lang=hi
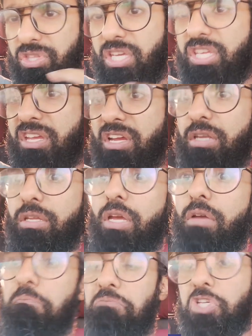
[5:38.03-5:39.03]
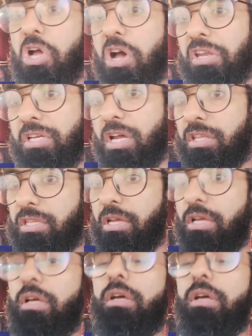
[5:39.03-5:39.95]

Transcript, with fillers: तीन ही करनी है चार ही कर सा